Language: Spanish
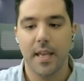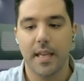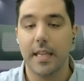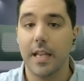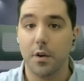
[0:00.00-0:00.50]

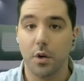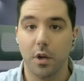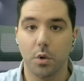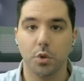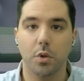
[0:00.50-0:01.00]
y en Roque
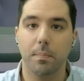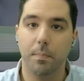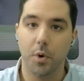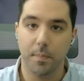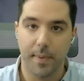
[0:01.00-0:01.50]
corto
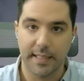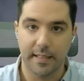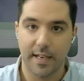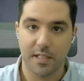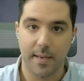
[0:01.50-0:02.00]
por parte
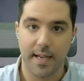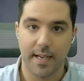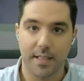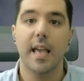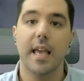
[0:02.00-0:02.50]
de las
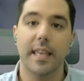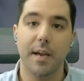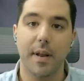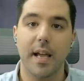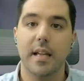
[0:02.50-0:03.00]
blancas. Y
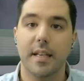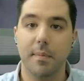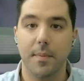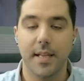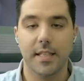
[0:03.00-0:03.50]
ahora
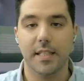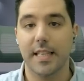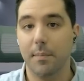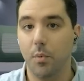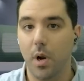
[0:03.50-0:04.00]
Nepomniachtchi
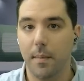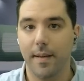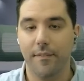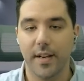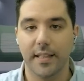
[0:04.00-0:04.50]
se vuelve
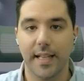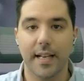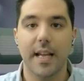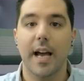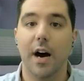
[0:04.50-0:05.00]
a
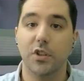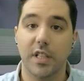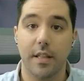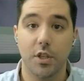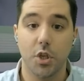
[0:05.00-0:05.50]
enfrentar a
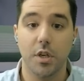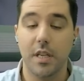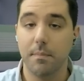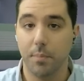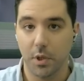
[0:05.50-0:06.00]
otra decisión
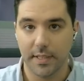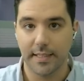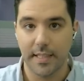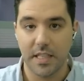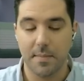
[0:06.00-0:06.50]

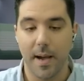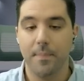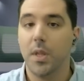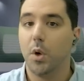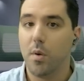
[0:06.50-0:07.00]

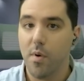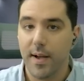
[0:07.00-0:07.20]
importantísima. ¿Cómo va a